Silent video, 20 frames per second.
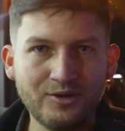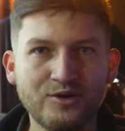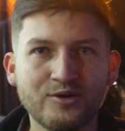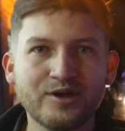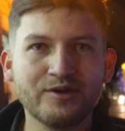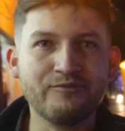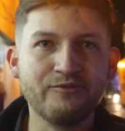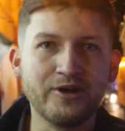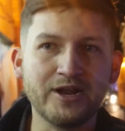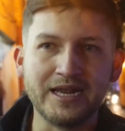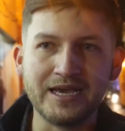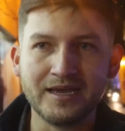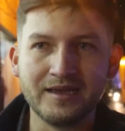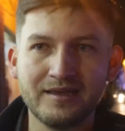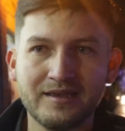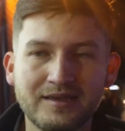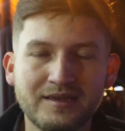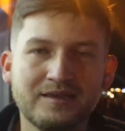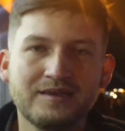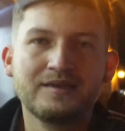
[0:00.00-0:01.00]
o lo que fuera.
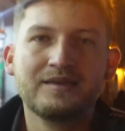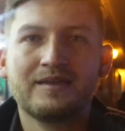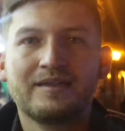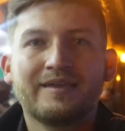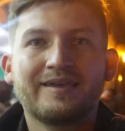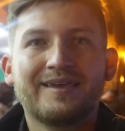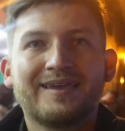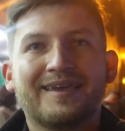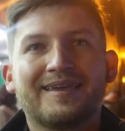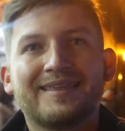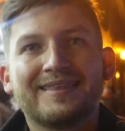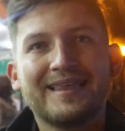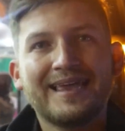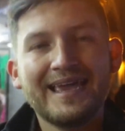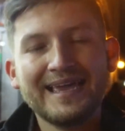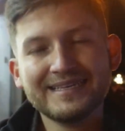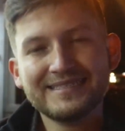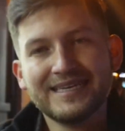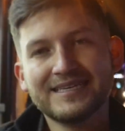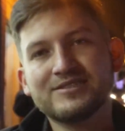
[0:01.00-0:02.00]

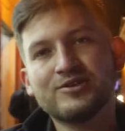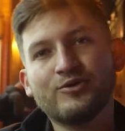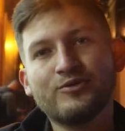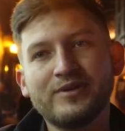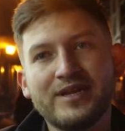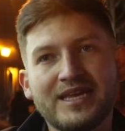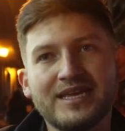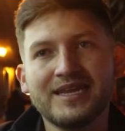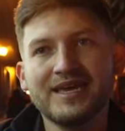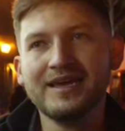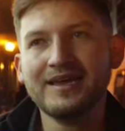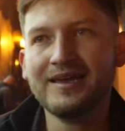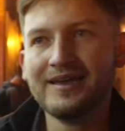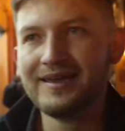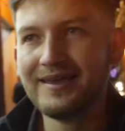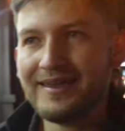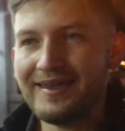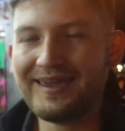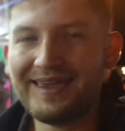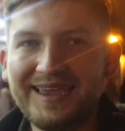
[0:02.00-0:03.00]
Esa sobrina
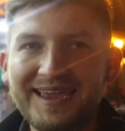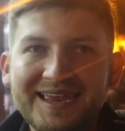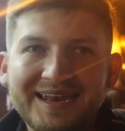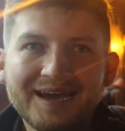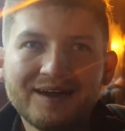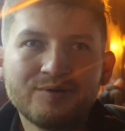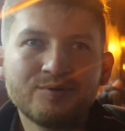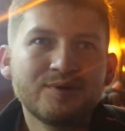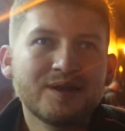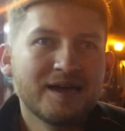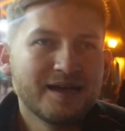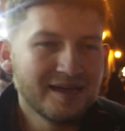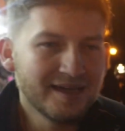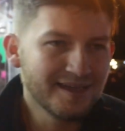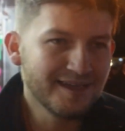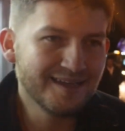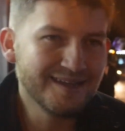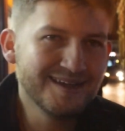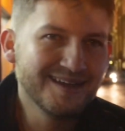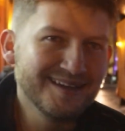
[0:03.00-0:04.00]
era
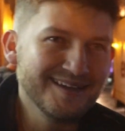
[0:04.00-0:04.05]
una